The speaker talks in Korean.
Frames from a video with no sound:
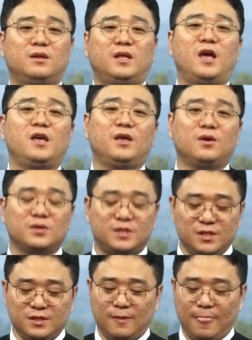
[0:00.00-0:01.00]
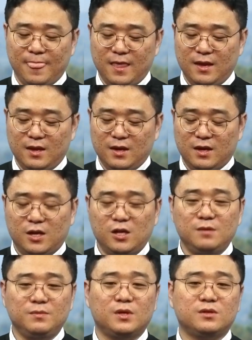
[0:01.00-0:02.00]
다행인 것은
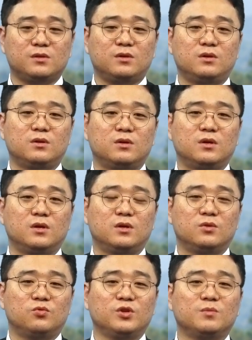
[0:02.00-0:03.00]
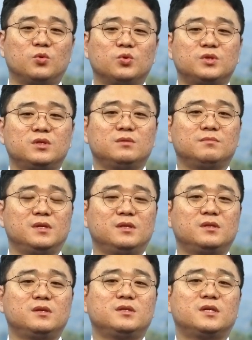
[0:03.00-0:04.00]
하나님께서 우리 모든
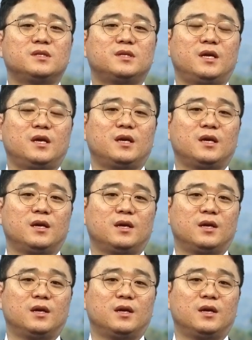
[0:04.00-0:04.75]
믿는 자들의